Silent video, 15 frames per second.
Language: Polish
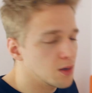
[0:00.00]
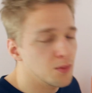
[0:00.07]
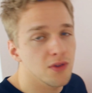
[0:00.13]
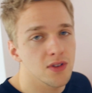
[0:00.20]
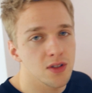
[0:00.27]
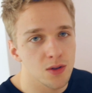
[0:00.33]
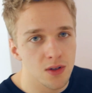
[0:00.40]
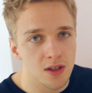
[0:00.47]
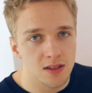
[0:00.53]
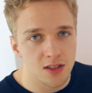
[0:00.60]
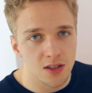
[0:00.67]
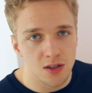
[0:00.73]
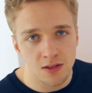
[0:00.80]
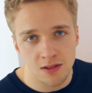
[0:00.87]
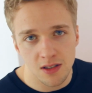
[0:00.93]
nie obowiązuje
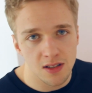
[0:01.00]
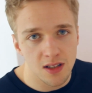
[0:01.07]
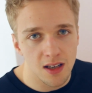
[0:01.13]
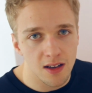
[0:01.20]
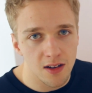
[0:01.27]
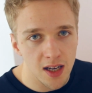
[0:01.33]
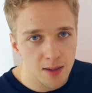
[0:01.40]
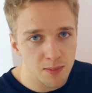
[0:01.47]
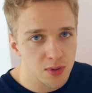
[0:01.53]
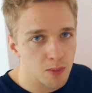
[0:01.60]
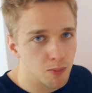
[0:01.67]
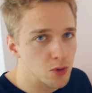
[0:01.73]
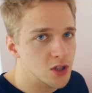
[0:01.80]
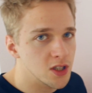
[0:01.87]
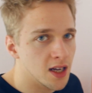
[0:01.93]
coś takiego jak
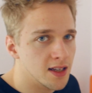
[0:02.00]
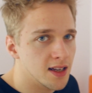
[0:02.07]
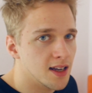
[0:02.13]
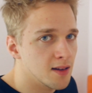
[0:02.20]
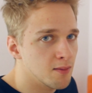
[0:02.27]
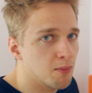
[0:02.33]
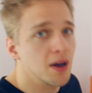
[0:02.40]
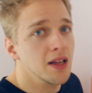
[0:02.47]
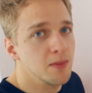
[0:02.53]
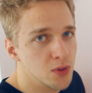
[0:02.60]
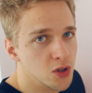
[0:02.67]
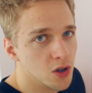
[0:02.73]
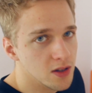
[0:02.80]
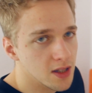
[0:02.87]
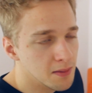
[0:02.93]
przepuszczanie pań
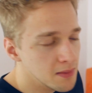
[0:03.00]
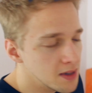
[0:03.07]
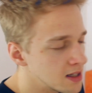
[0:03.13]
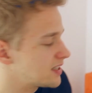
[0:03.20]
przodem.